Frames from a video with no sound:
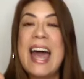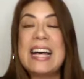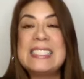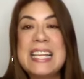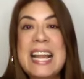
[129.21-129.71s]

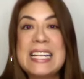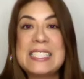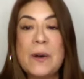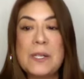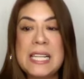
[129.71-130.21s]
Así las
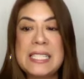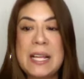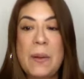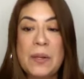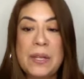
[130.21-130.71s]
cosas. Y
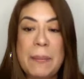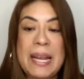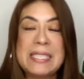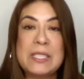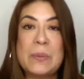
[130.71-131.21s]
luego
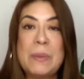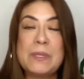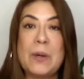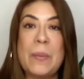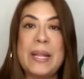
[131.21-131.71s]
también
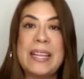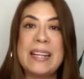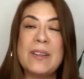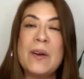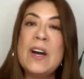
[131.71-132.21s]
estuvimos
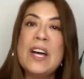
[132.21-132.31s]
comentando